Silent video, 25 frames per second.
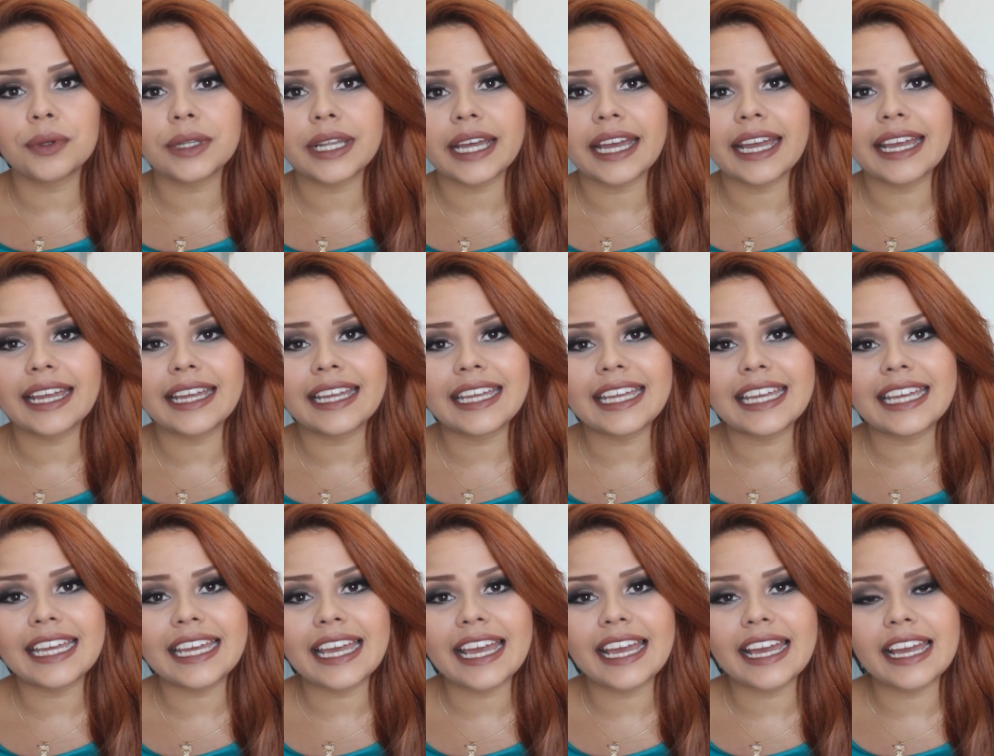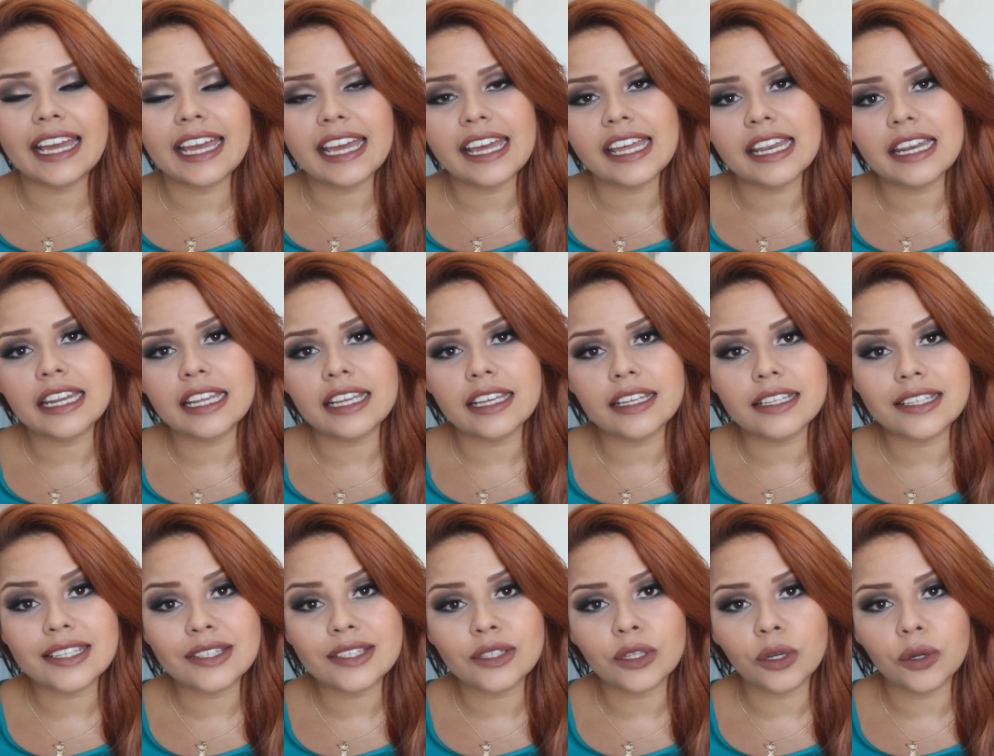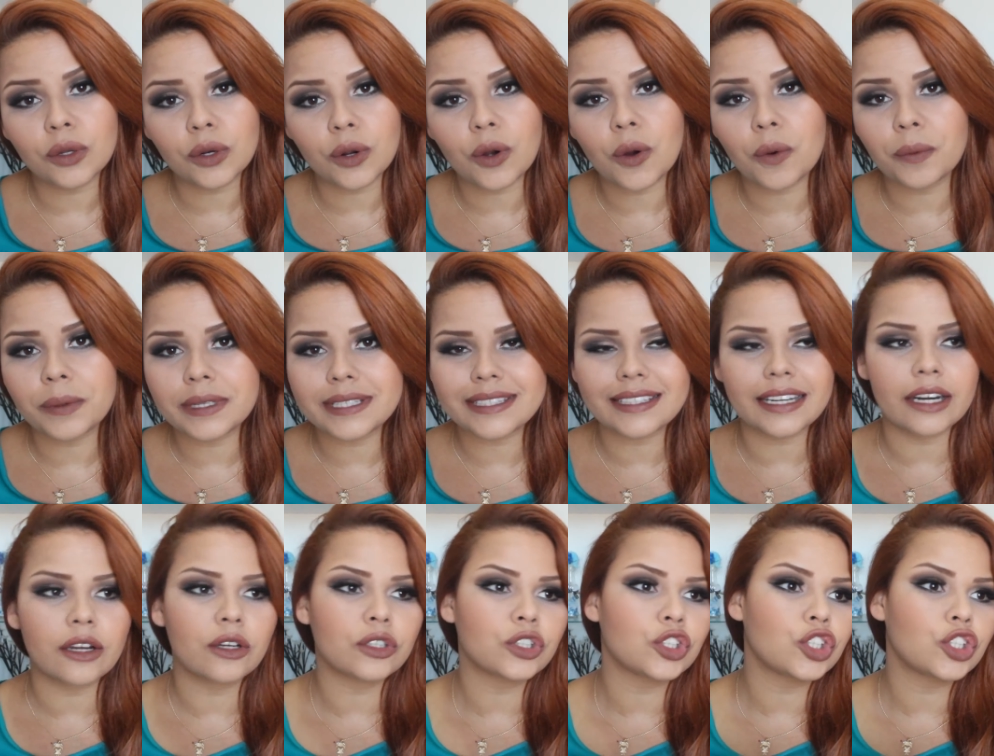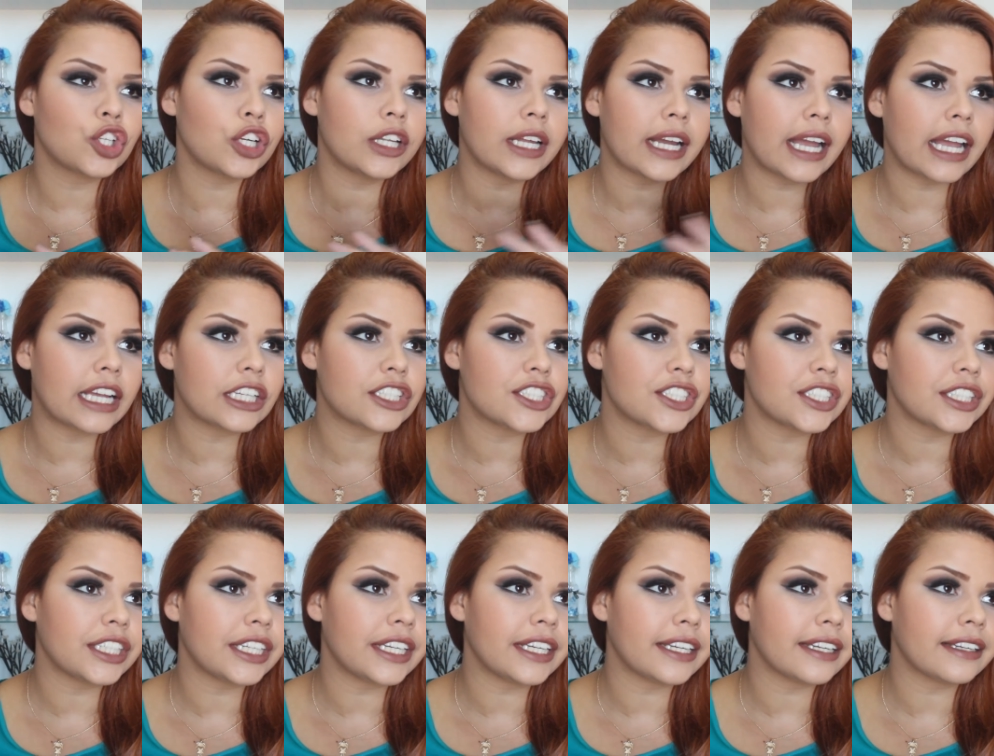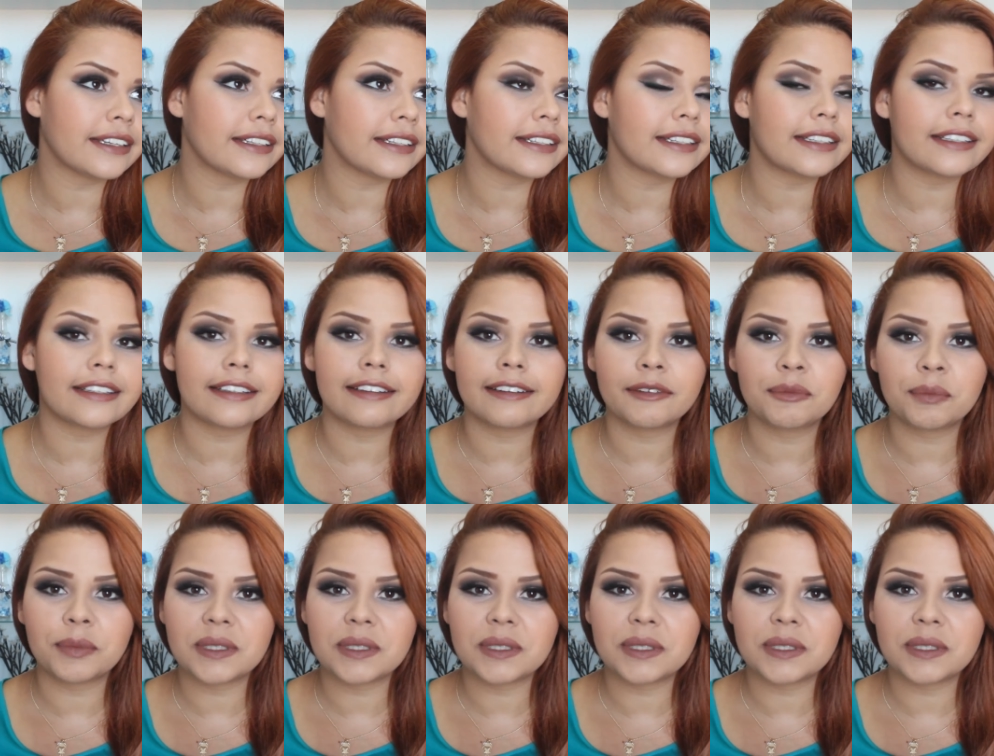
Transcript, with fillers: né? E ele estourou, estragou toda a caixinha.